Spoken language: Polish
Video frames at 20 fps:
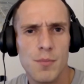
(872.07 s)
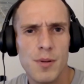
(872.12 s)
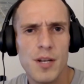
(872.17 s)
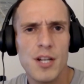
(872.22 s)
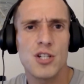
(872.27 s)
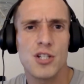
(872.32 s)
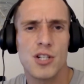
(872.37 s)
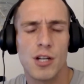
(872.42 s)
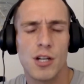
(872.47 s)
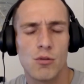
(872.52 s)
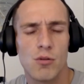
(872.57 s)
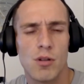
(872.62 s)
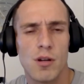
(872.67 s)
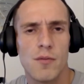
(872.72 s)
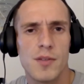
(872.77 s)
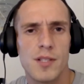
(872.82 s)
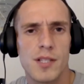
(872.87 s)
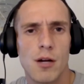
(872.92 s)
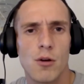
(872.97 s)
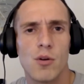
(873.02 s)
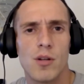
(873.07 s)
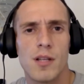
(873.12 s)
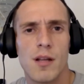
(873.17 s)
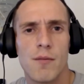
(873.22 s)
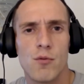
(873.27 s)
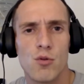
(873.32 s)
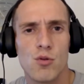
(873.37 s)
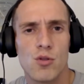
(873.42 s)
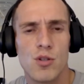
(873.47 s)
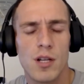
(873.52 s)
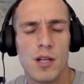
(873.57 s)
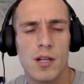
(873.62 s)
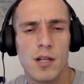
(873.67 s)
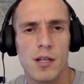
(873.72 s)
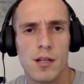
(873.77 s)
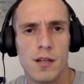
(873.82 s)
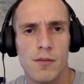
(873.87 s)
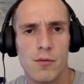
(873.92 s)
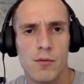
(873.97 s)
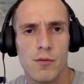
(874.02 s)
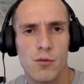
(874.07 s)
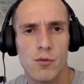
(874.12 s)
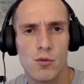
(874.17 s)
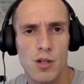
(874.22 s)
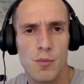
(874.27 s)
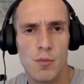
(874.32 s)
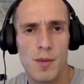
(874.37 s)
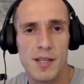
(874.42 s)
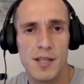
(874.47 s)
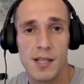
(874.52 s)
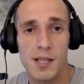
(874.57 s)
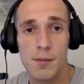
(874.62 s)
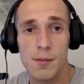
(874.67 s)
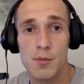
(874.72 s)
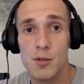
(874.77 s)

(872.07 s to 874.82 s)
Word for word: pryszcze, które wyskakuje nam w różnych, w różnych miejscach.